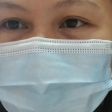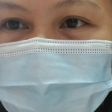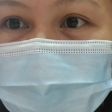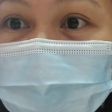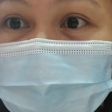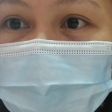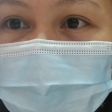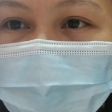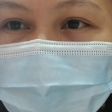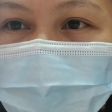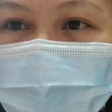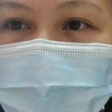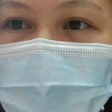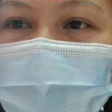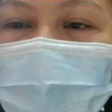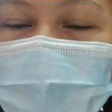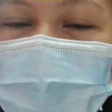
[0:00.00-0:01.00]
sa gilid.
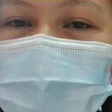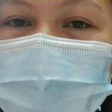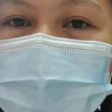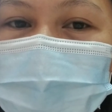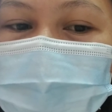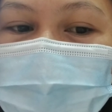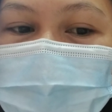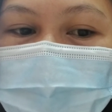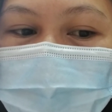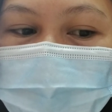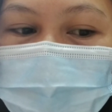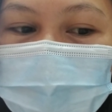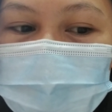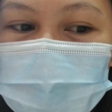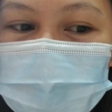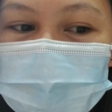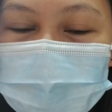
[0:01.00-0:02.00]
So,
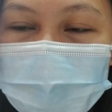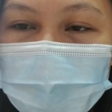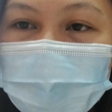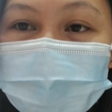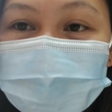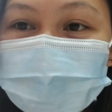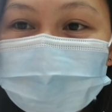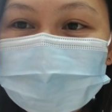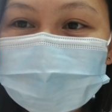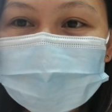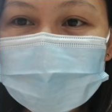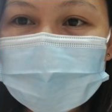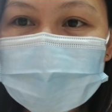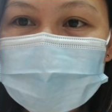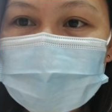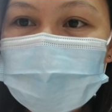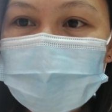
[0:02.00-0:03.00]
yeah
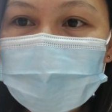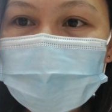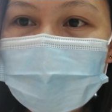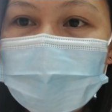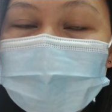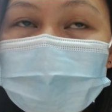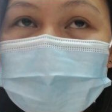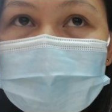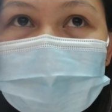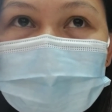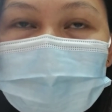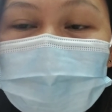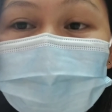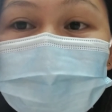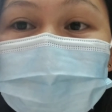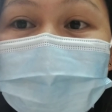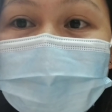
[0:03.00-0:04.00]
we will update
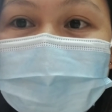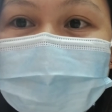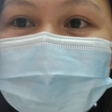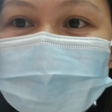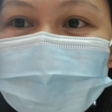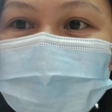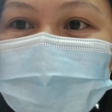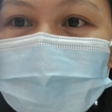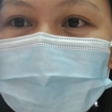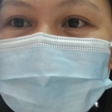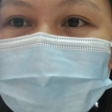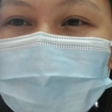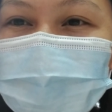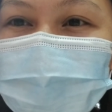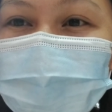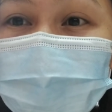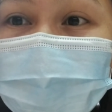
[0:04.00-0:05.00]
you later pag
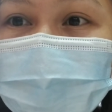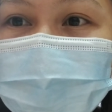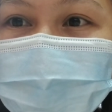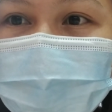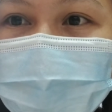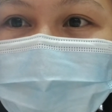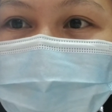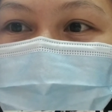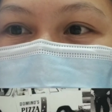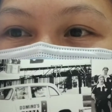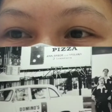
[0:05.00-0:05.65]
uwi na tayo.